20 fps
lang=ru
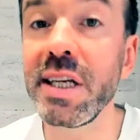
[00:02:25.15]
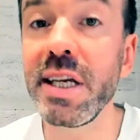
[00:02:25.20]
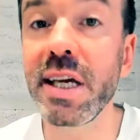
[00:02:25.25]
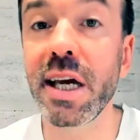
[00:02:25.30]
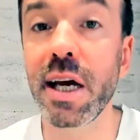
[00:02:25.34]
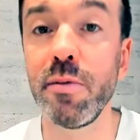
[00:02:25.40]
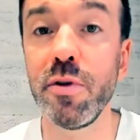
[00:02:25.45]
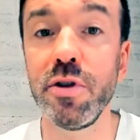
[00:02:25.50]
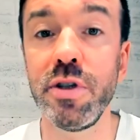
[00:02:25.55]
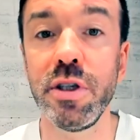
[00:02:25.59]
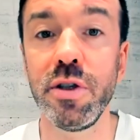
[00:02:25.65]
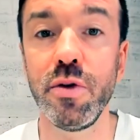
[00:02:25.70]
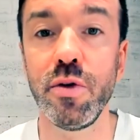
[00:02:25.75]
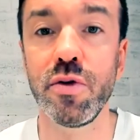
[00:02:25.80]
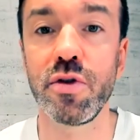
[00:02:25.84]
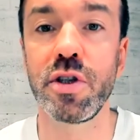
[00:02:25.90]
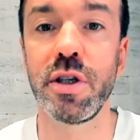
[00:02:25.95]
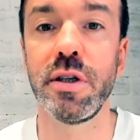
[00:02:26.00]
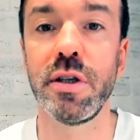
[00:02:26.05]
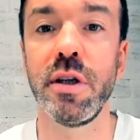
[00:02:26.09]
никому не
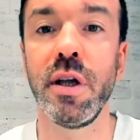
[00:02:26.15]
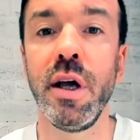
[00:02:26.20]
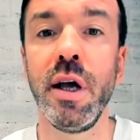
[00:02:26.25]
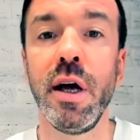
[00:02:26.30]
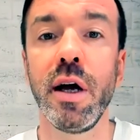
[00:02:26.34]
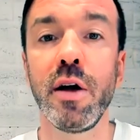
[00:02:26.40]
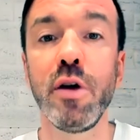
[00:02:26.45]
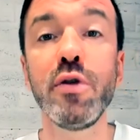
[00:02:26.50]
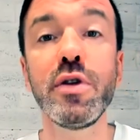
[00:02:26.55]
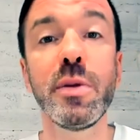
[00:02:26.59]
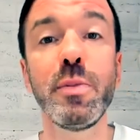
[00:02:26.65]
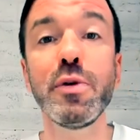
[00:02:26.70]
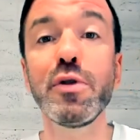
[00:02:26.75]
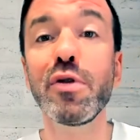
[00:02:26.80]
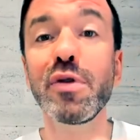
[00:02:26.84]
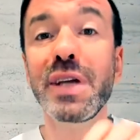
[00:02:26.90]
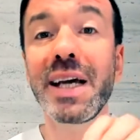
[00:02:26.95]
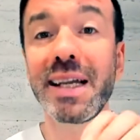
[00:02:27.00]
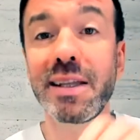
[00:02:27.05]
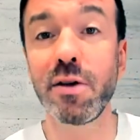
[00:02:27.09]
нужен. Люди
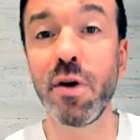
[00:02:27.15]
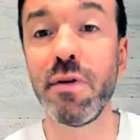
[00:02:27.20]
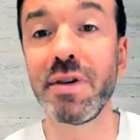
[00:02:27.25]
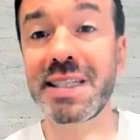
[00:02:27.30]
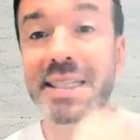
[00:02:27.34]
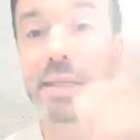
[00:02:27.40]
будут готовы